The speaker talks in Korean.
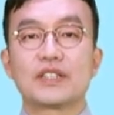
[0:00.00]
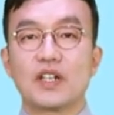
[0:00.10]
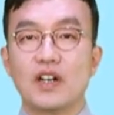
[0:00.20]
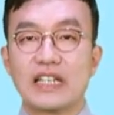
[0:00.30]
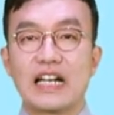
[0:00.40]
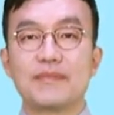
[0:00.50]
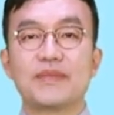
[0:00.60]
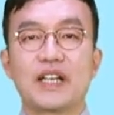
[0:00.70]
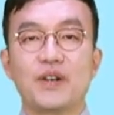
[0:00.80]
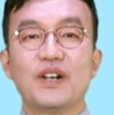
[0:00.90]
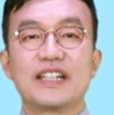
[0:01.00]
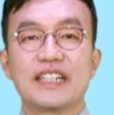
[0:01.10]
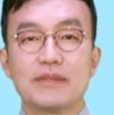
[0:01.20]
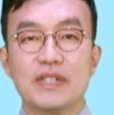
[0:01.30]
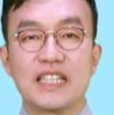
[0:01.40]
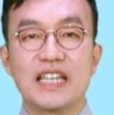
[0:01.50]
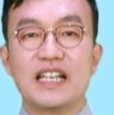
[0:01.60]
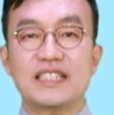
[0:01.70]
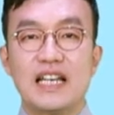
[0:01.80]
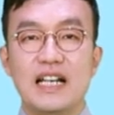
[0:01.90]
저 나름대로 의미
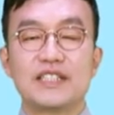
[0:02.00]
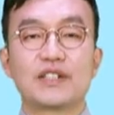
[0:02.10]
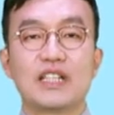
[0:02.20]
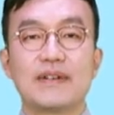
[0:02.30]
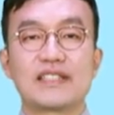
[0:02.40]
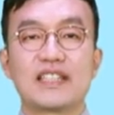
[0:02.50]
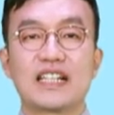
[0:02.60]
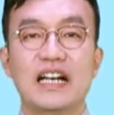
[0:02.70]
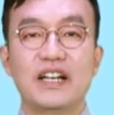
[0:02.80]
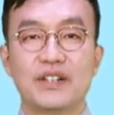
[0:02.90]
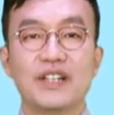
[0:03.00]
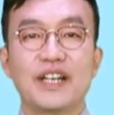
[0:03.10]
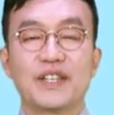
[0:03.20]
있게 잘 정리해 봤으니까요.